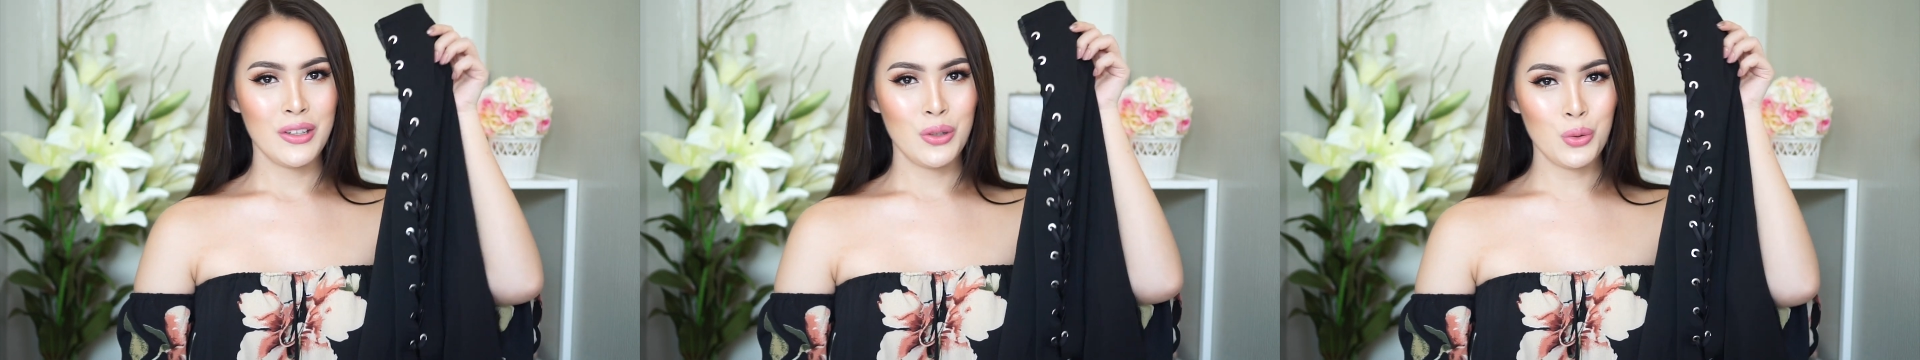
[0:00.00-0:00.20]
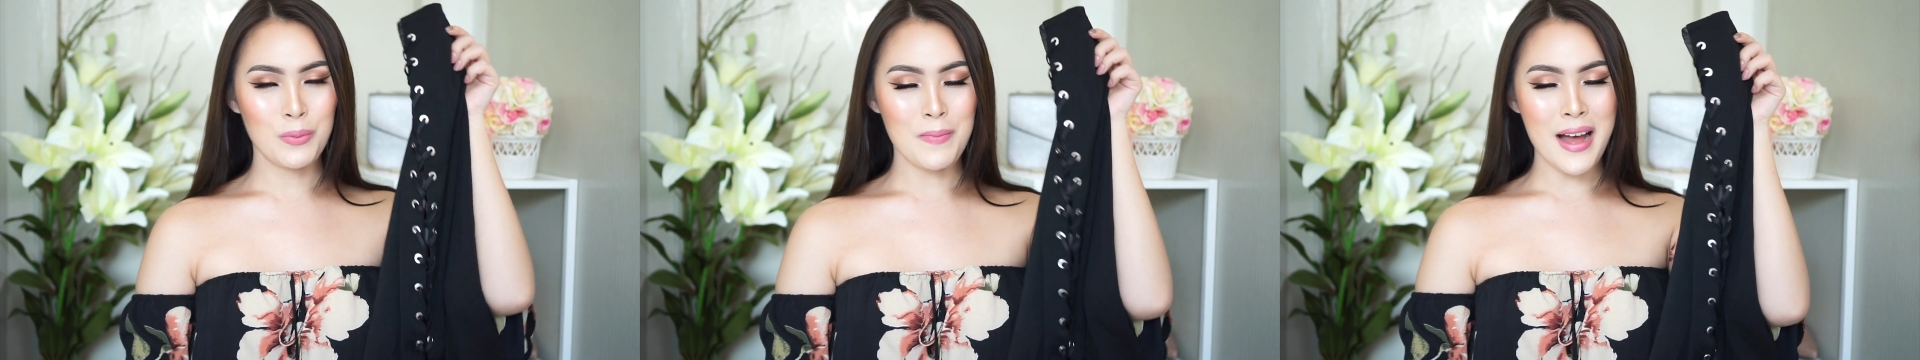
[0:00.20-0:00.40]

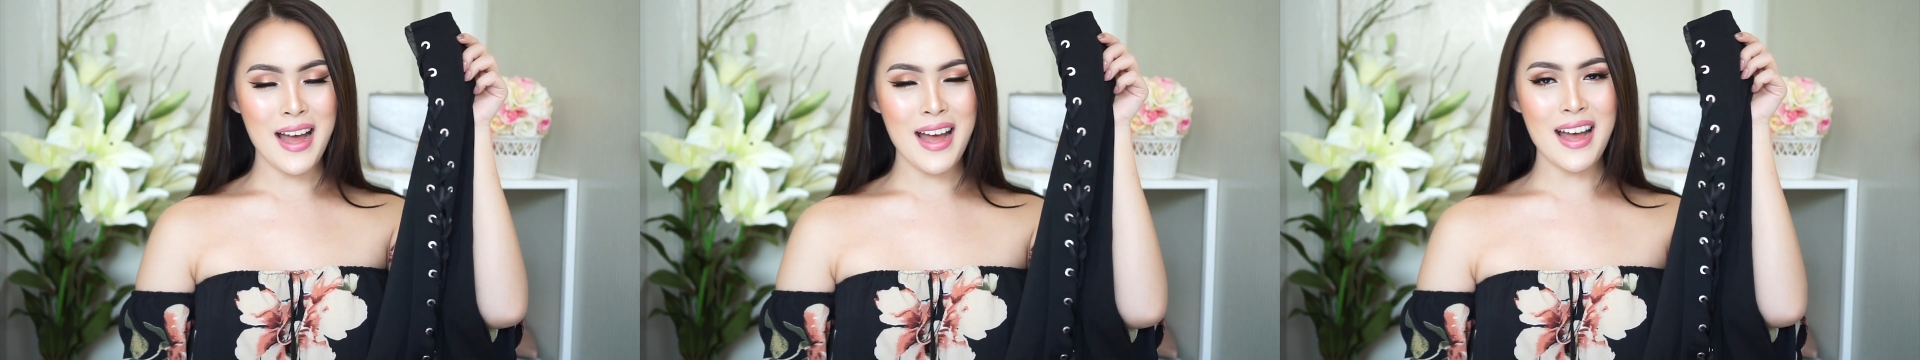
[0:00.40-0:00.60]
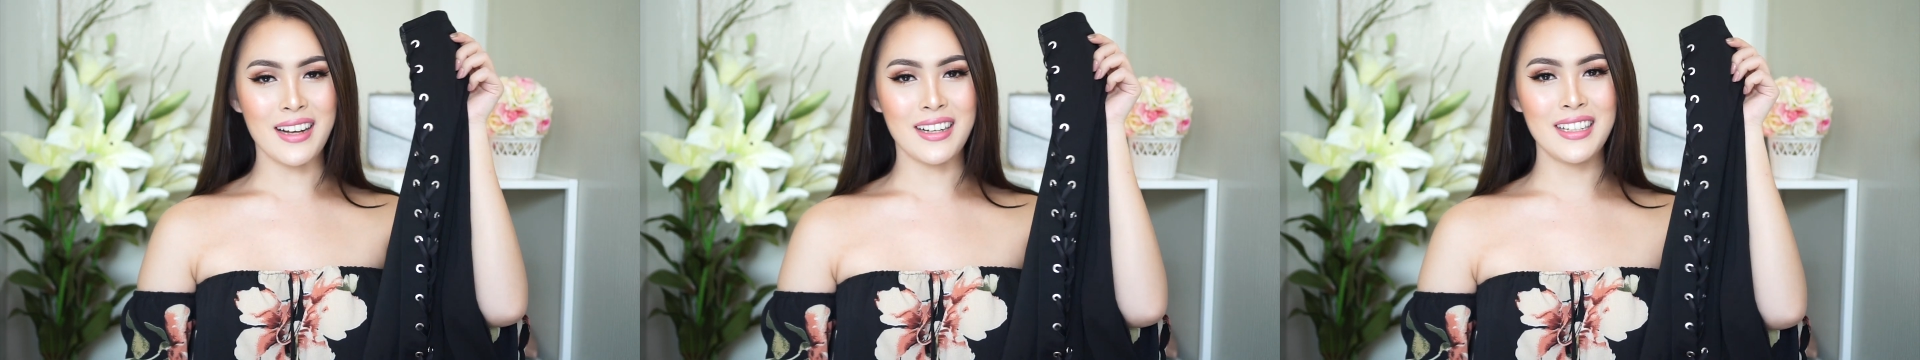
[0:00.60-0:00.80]
ถูก
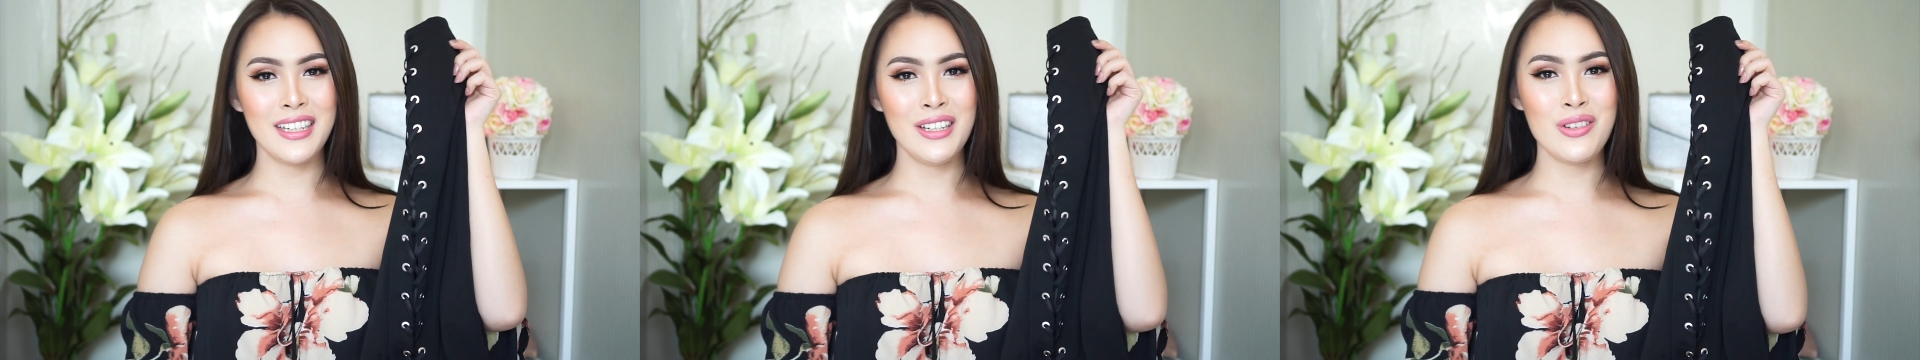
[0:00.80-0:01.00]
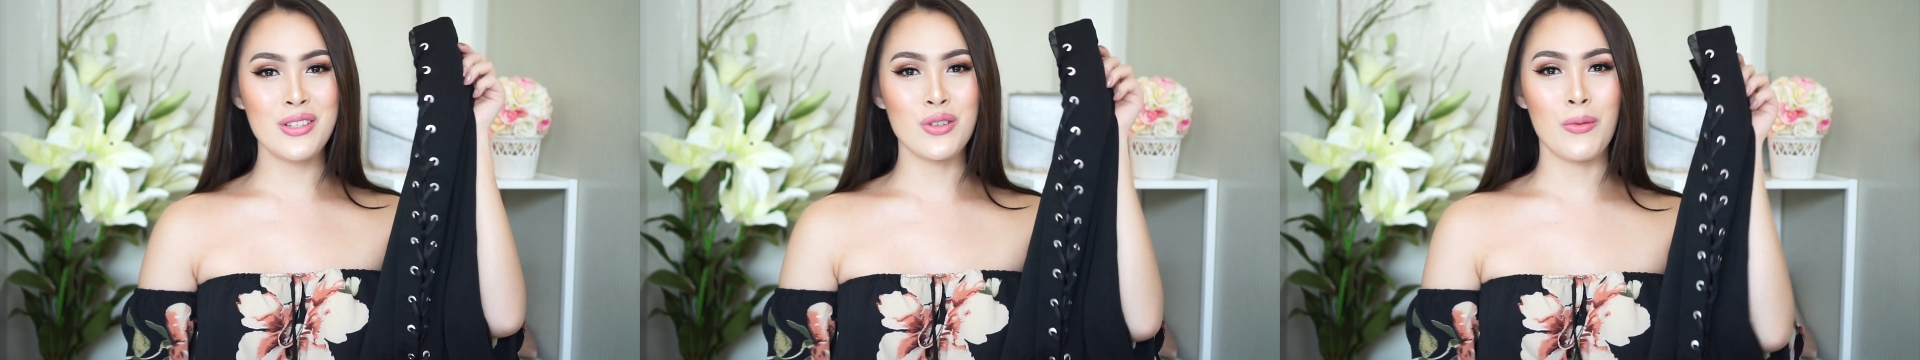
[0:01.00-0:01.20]
มากก็เล
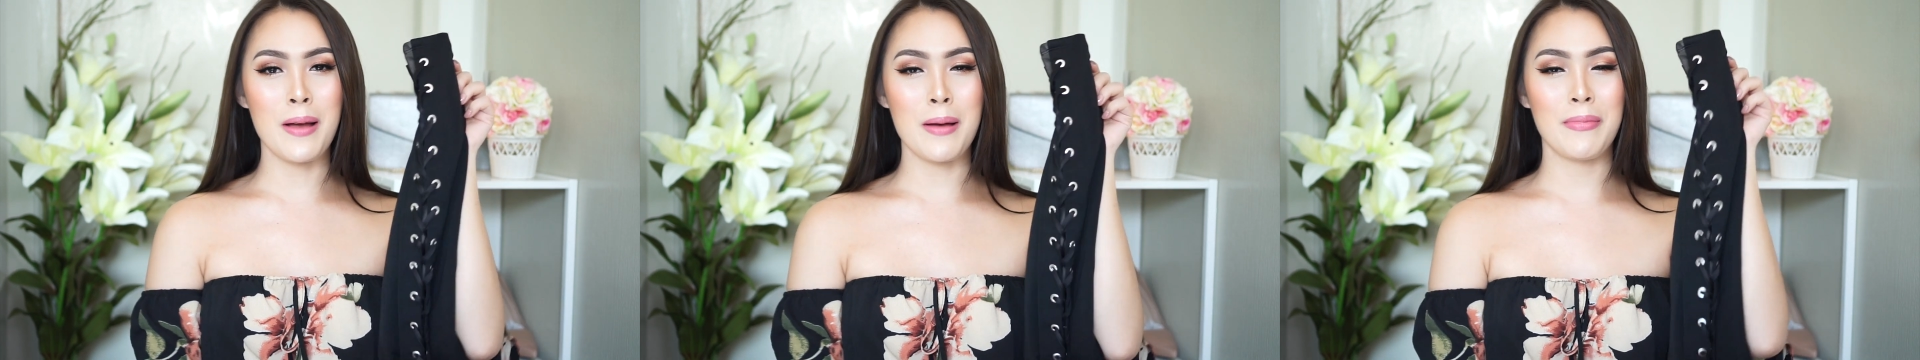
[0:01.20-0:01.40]
ยรู้สึกแบ